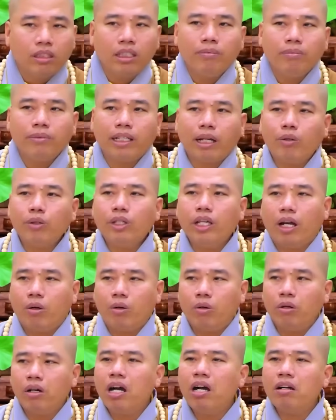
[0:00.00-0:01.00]
Thêm chảo
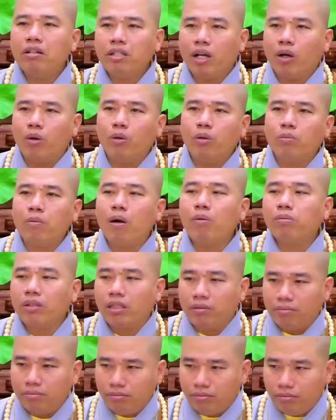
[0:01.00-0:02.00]
dầu, hơi dầu bốc
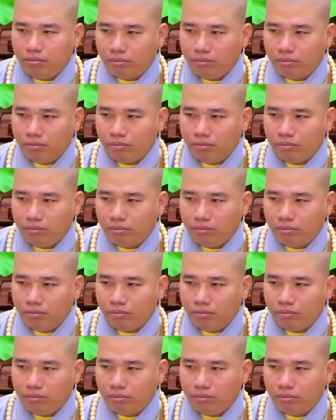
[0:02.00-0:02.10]
lên.